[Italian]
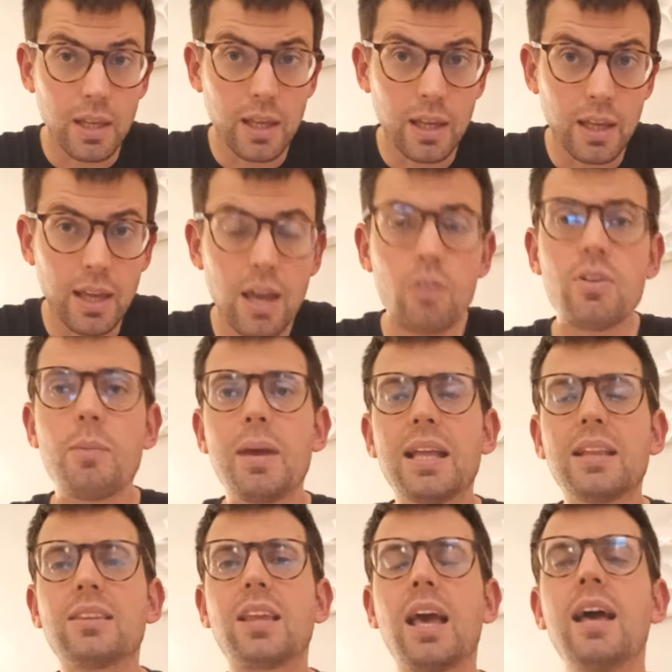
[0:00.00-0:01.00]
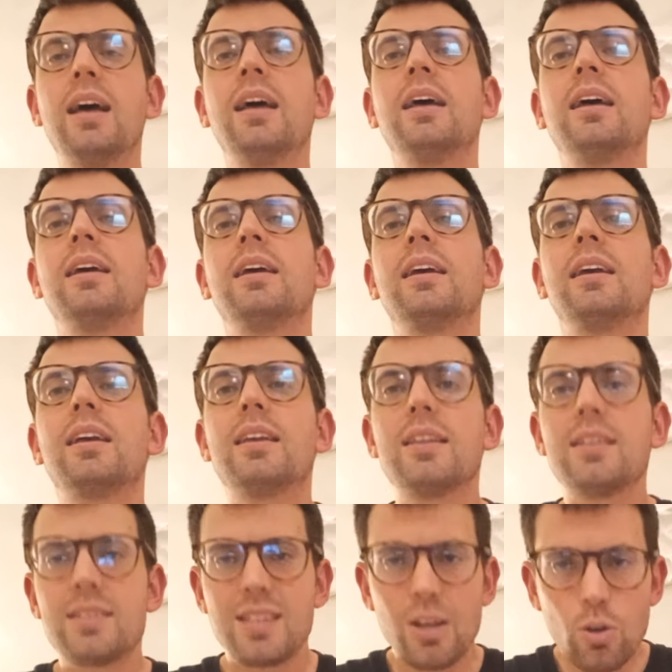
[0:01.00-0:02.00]
E, e ovviamente
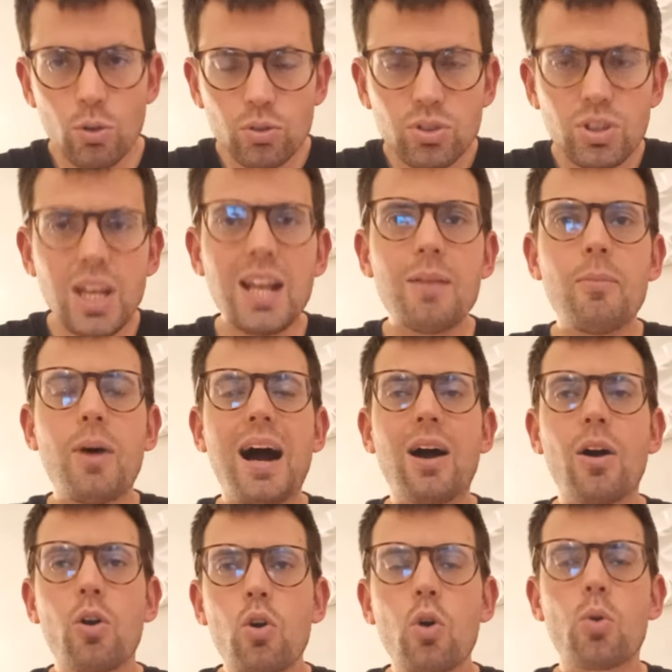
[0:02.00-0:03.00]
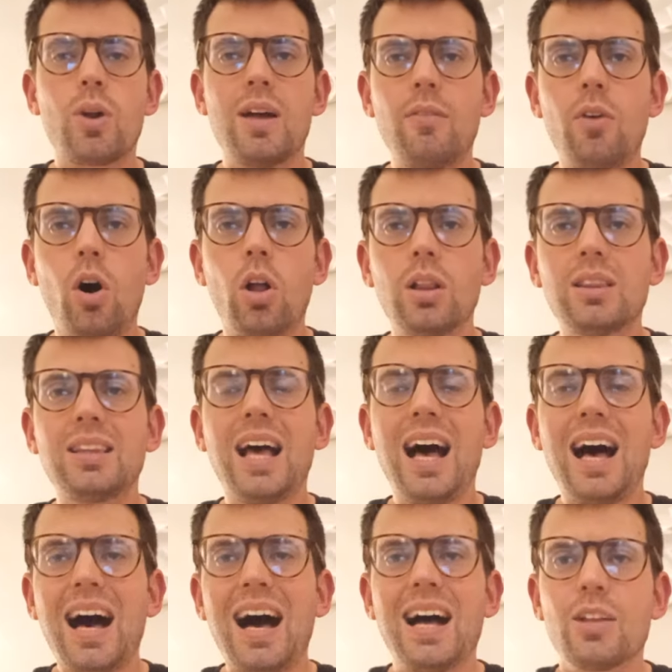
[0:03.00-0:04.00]
eh, si continua ancora una
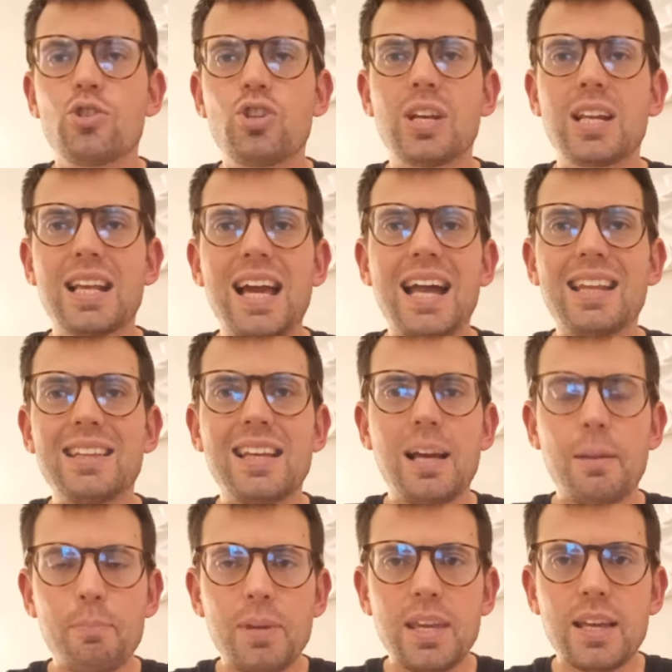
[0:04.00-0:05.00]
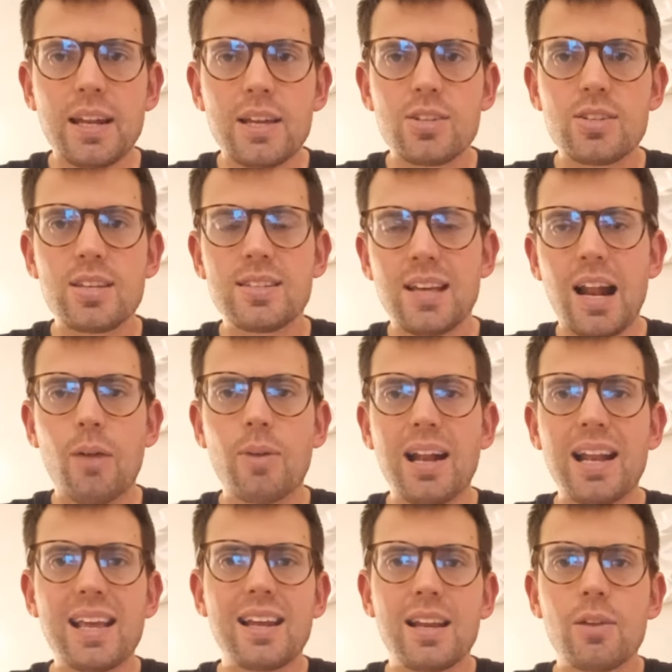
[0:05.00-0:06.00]
volta a cercare di capire se sarà un
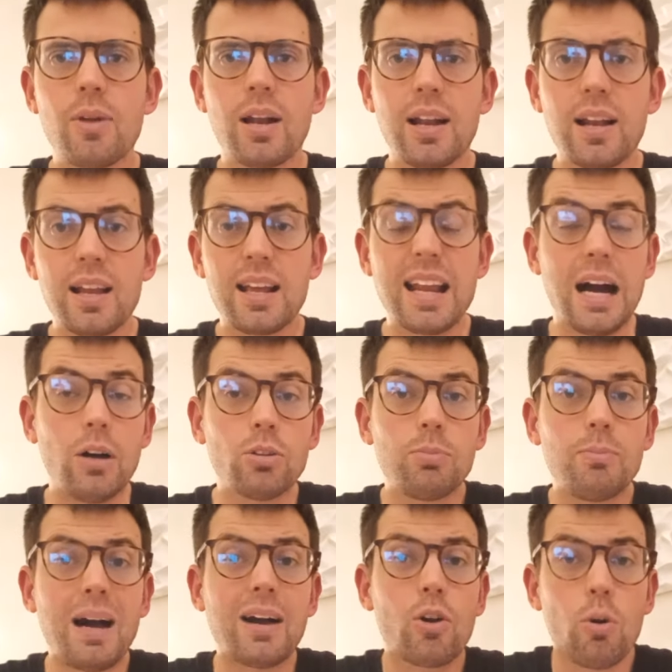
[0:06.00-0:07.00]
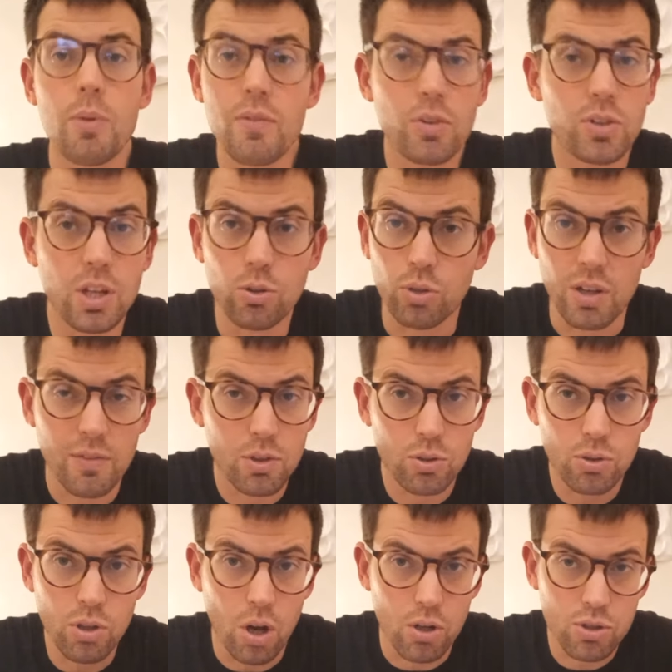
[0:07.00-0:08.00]
Allegri o un Allegri out, ma come vi ho detto nei
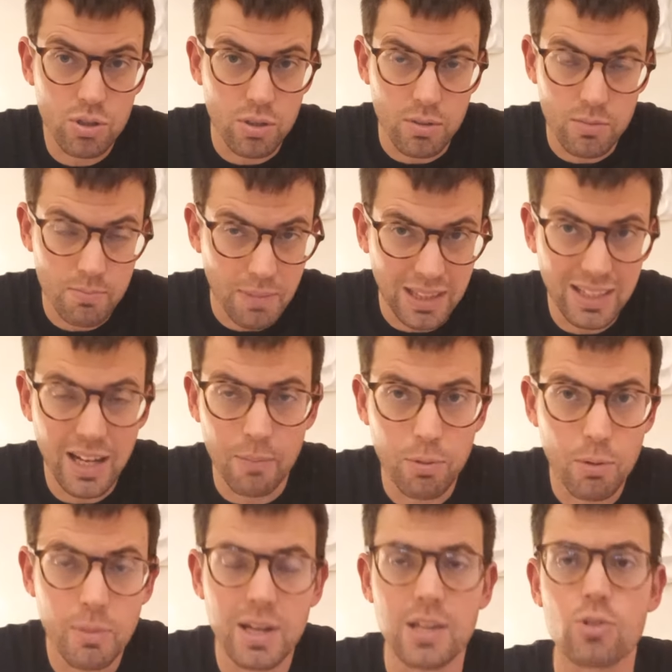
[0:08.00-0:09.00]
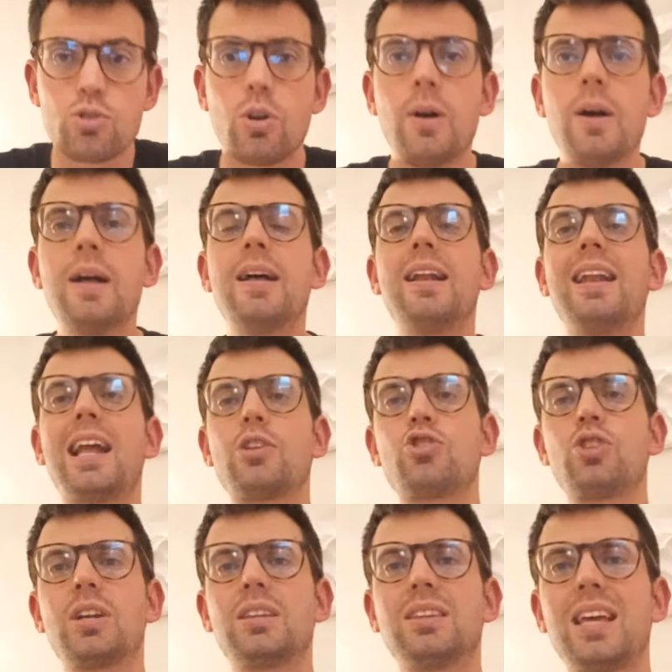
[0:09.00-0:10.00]
video di oggi, mattina e pomeriggio, la
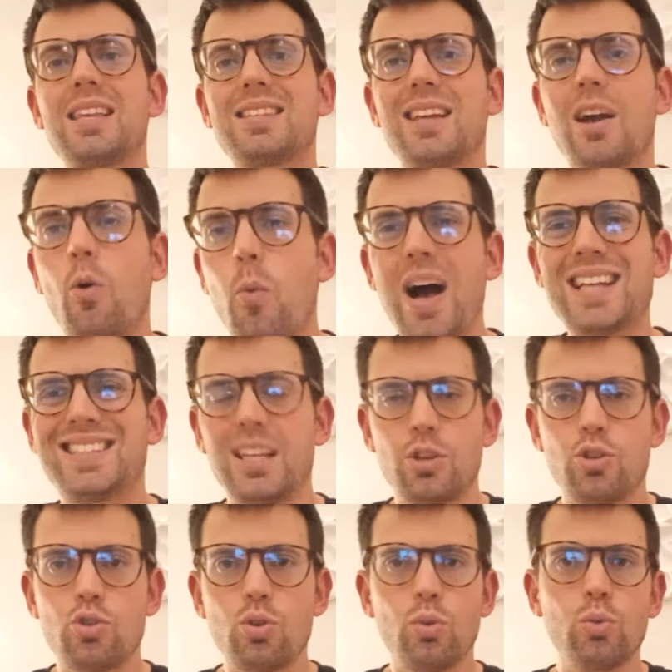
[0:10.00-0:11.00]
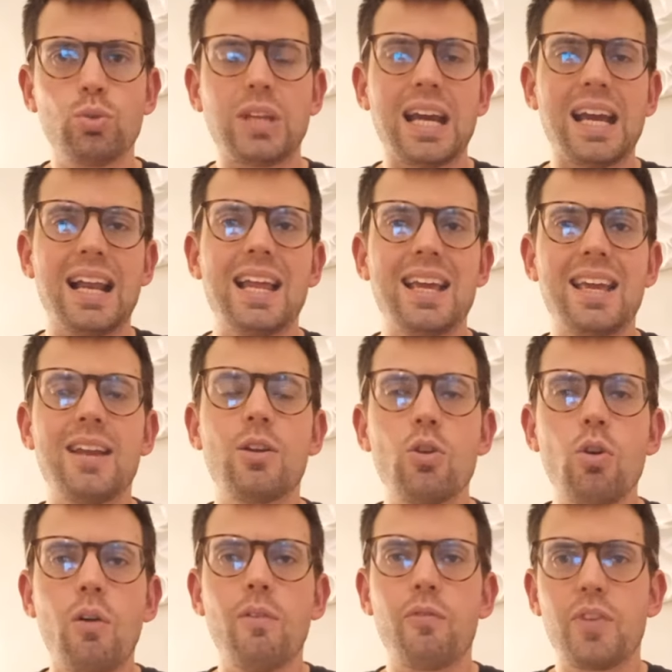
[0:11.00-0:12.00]
certezza quasi assoluta è che Allegri
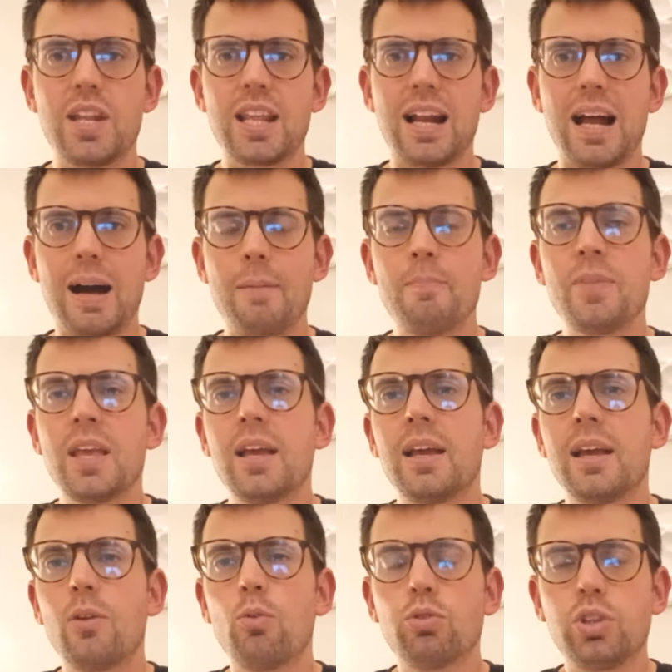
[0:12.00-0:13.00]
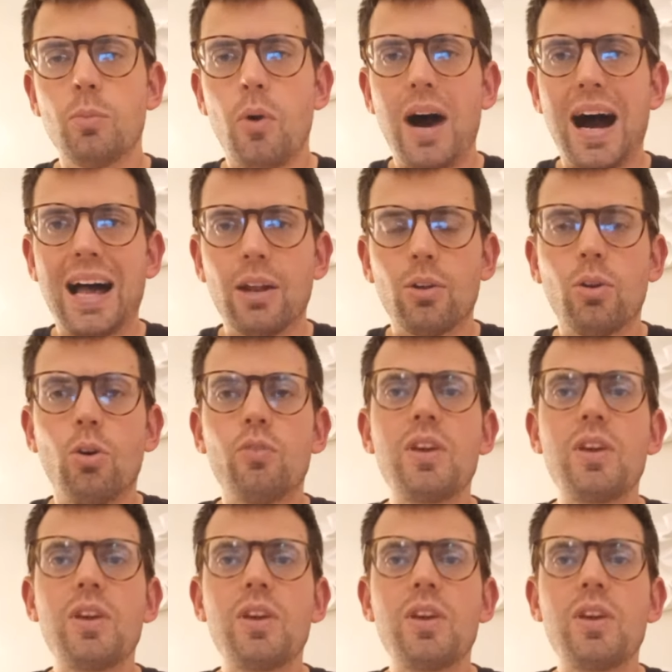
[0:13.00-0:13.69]
non finirà l'ultimo anno.